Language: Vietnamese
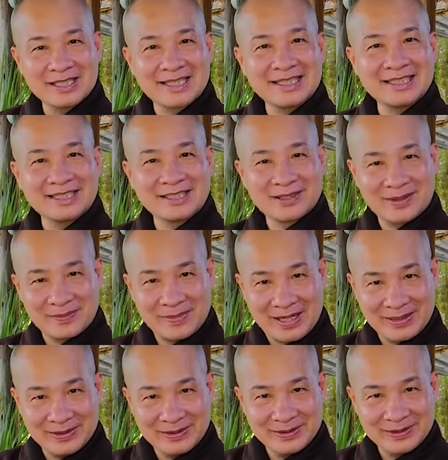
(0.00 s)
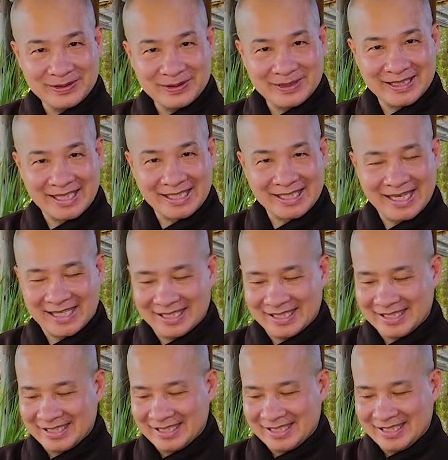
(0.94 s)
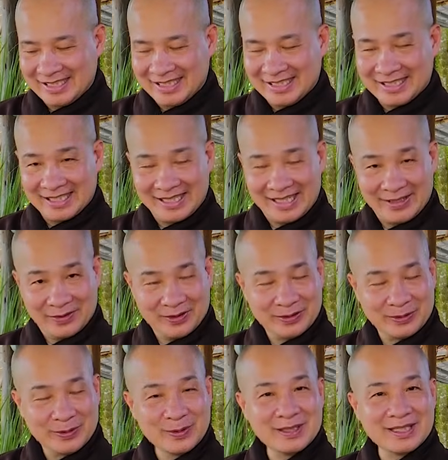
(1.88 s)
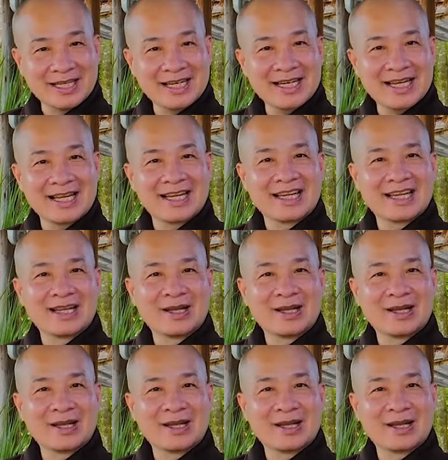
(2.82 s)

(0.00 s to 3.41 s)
cholesterol máu dần dần thì đều uống được cái này.